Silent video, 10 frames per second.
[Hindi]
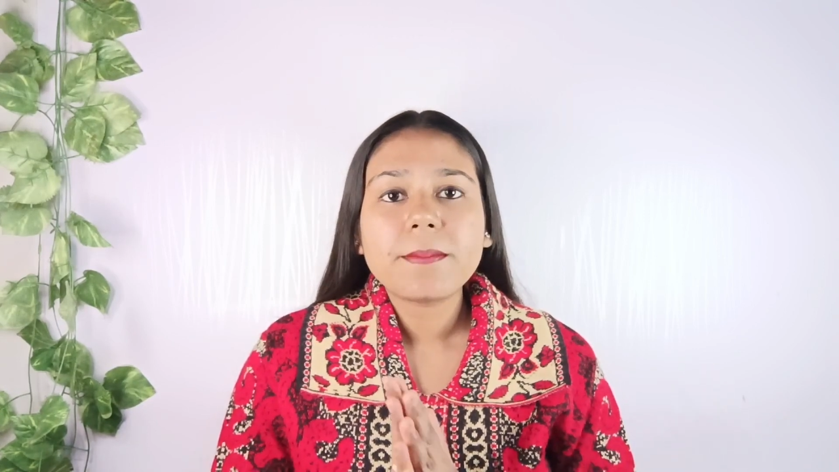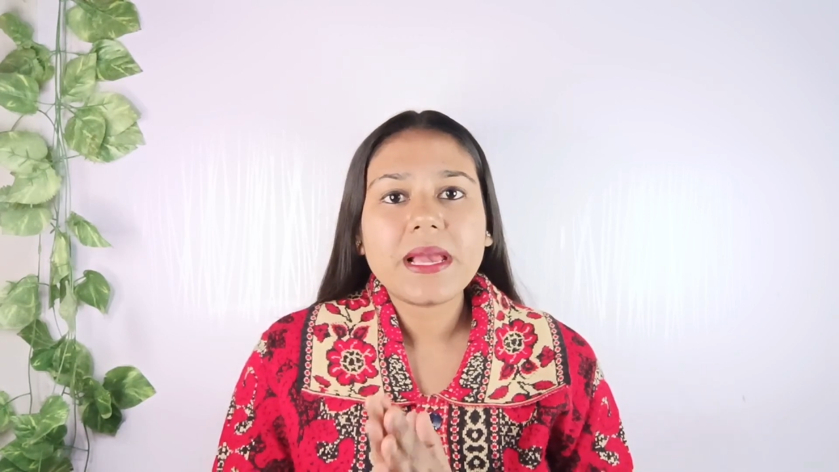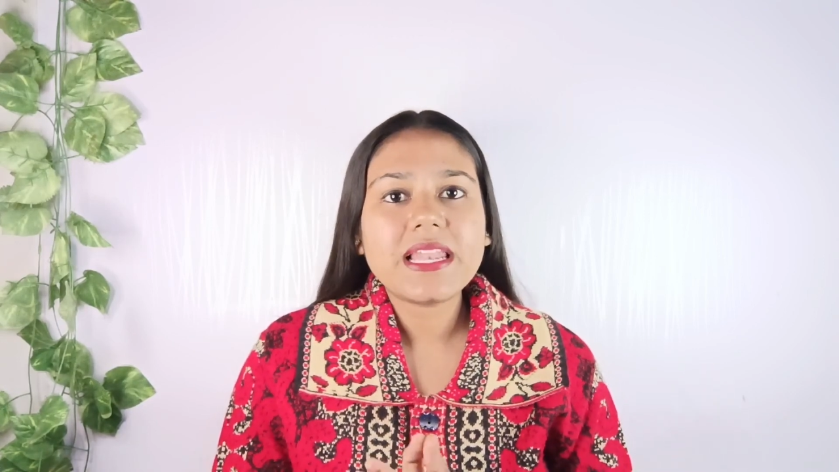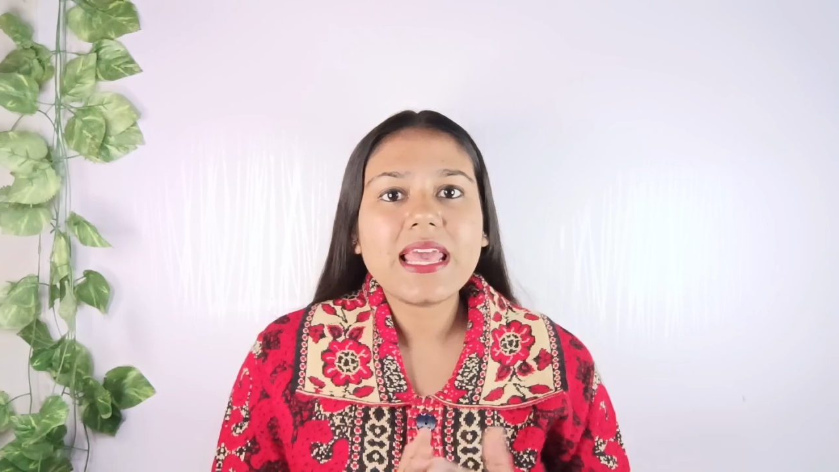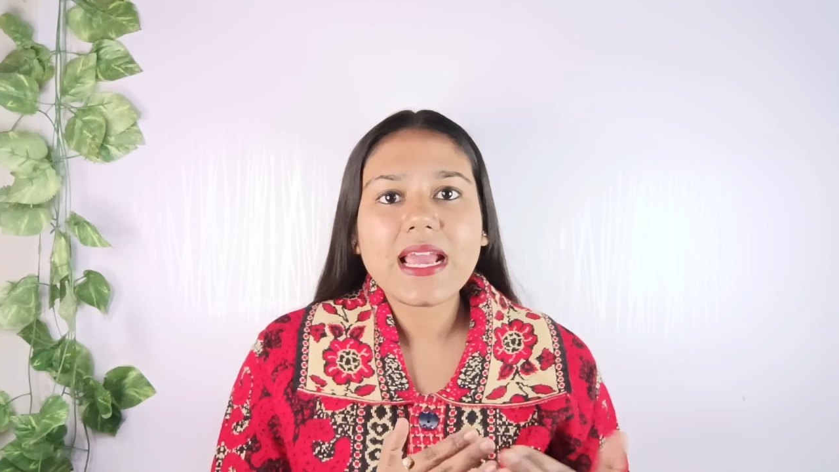
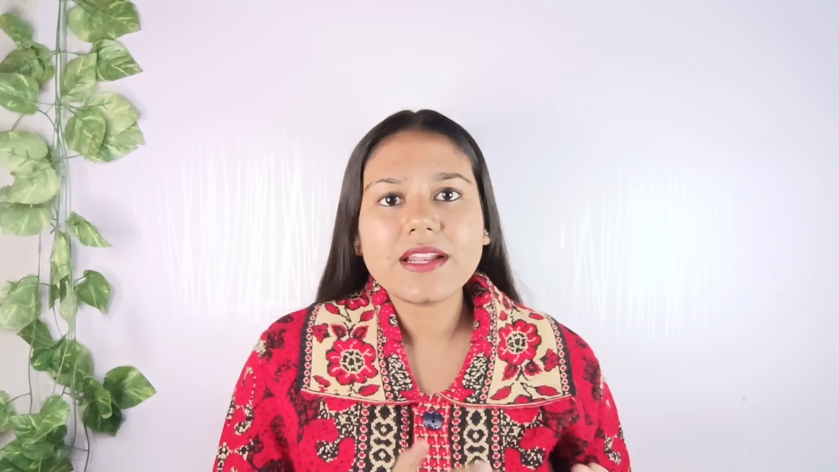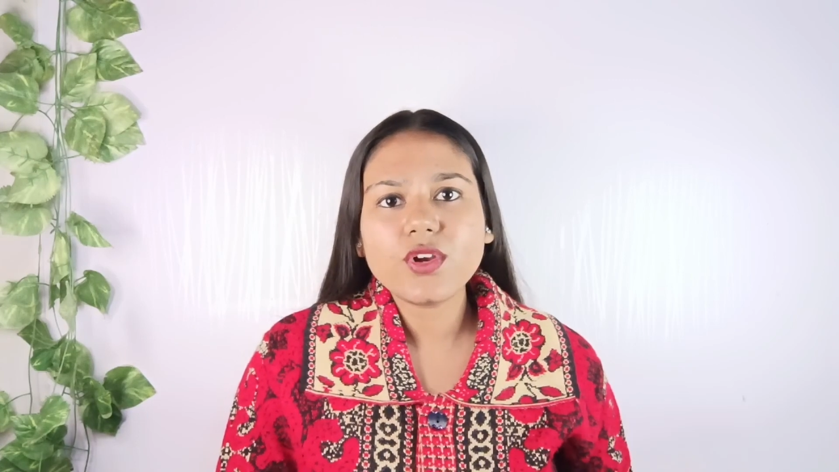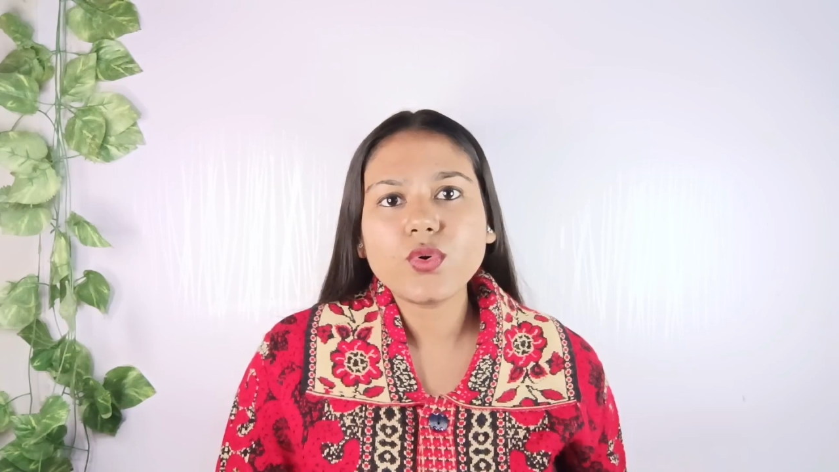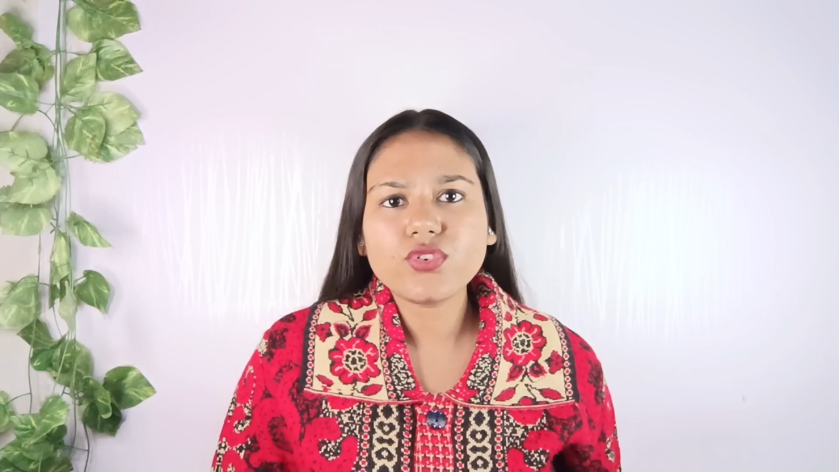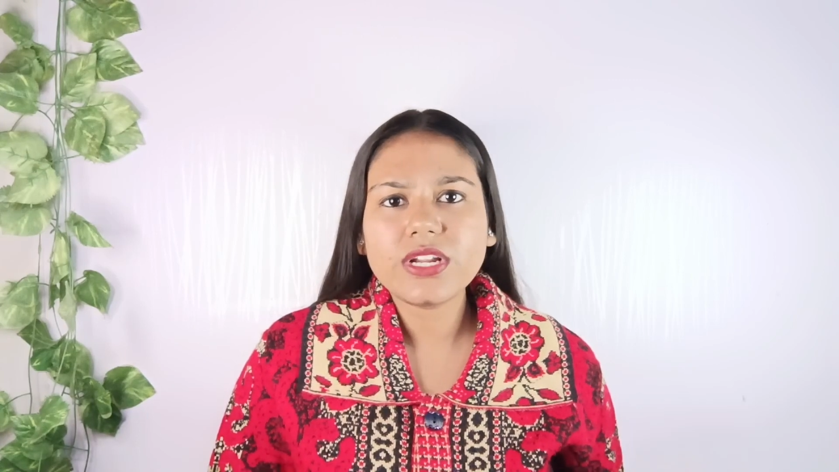पहले एक्ने
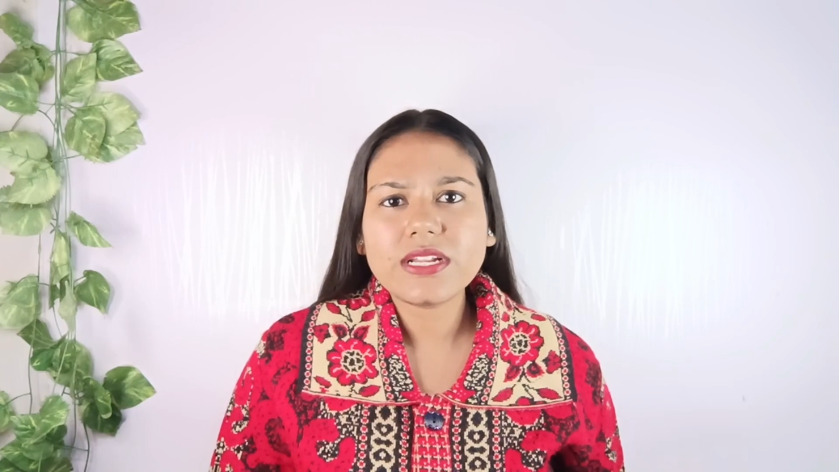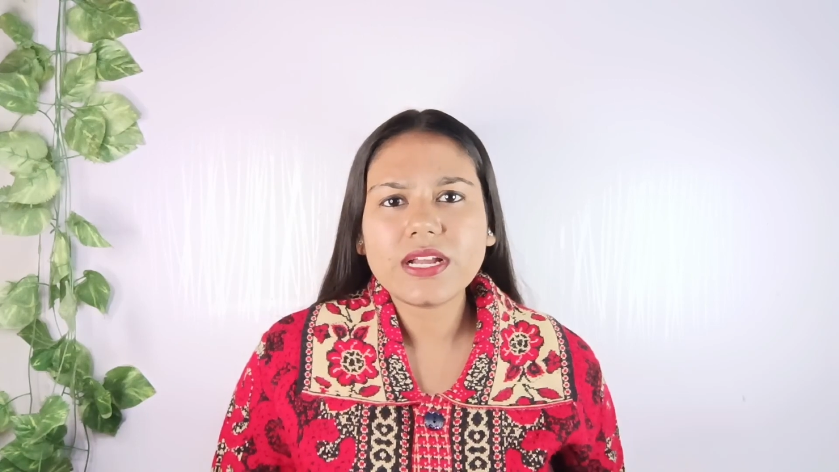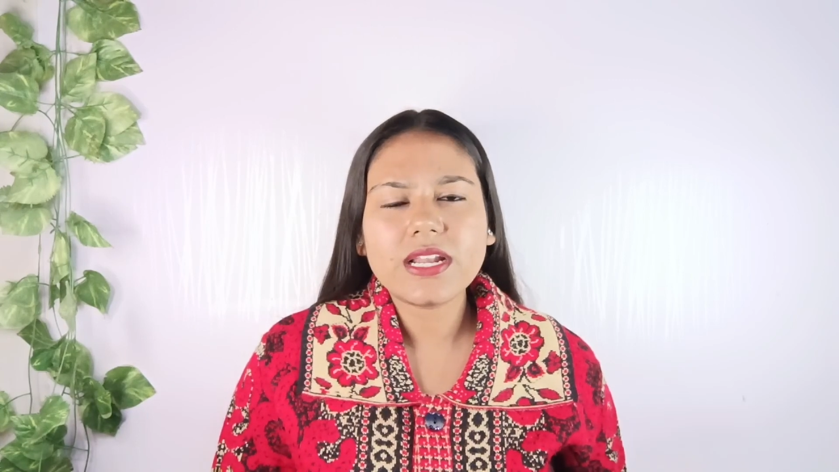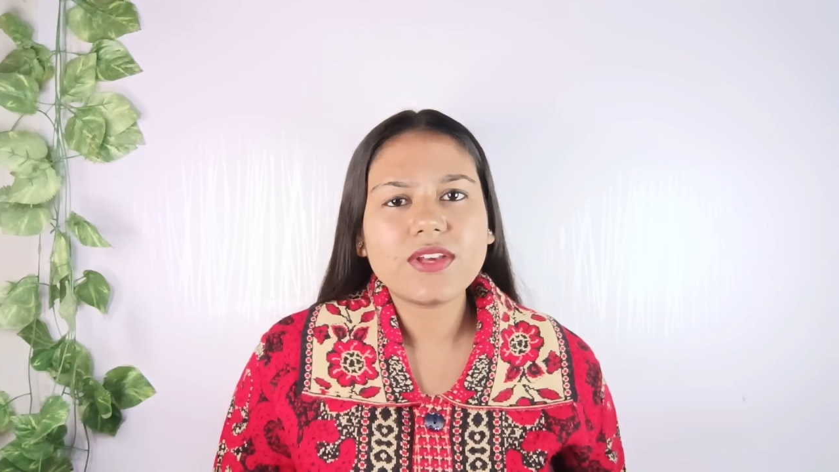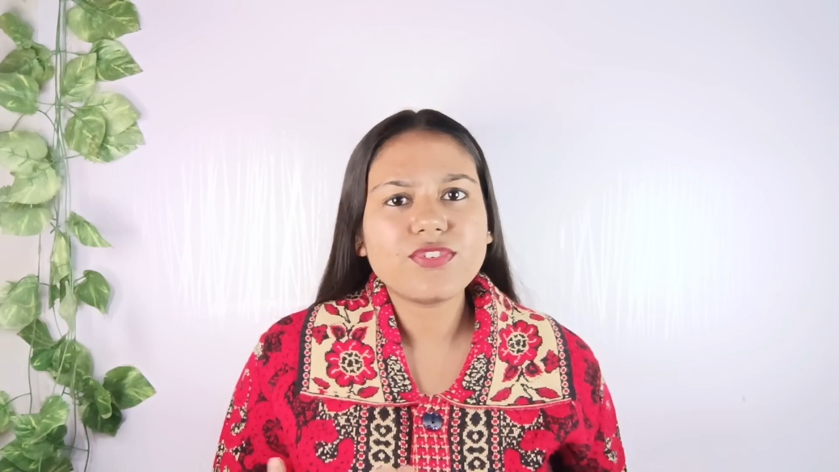को ट्रीट
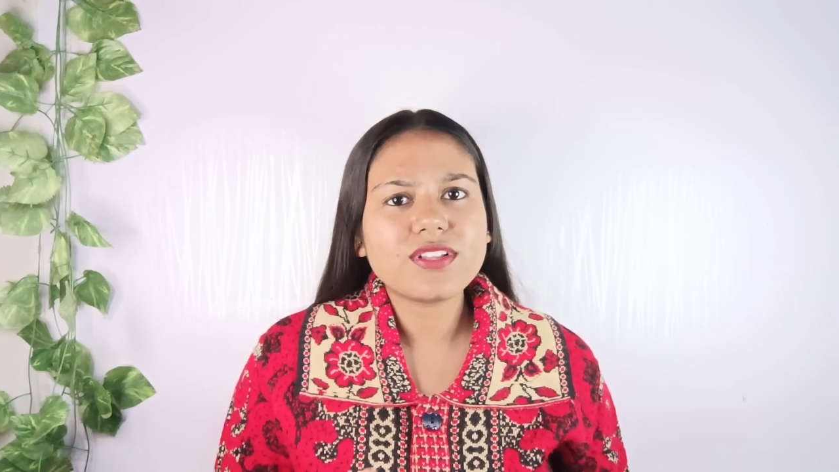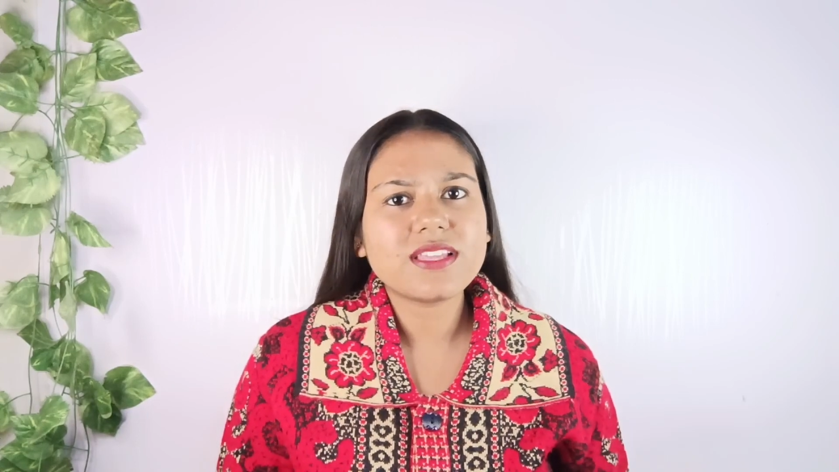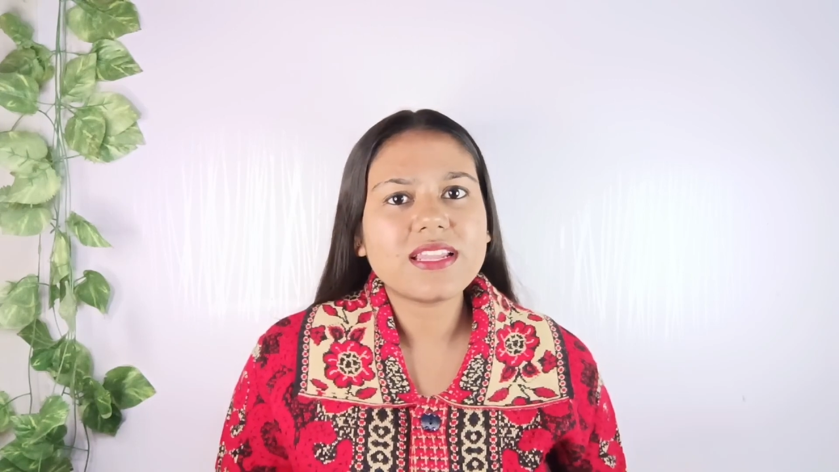कर ले फिर